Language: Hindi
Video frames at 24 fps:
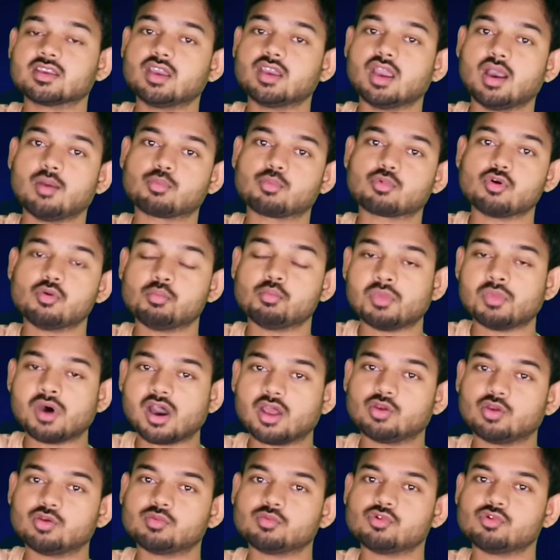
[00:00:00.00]
ये आपको
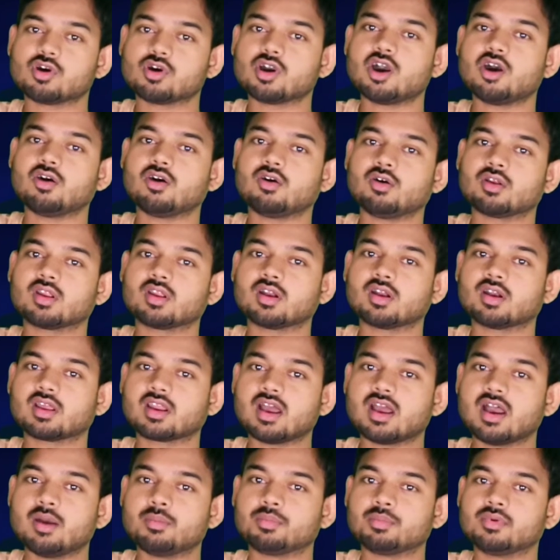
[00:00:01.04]
मालूम होगा और
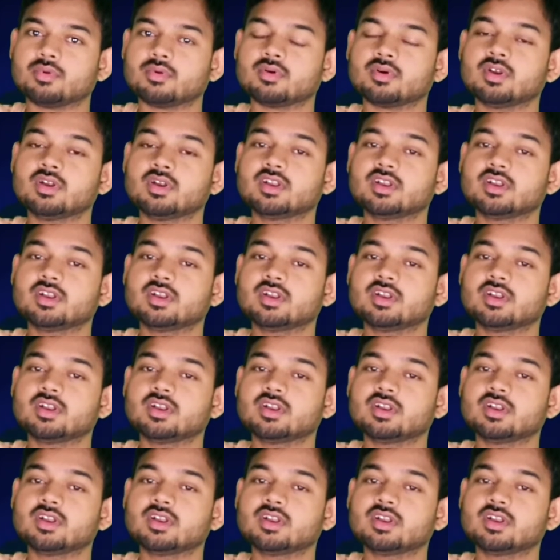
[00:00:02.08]
अगर आप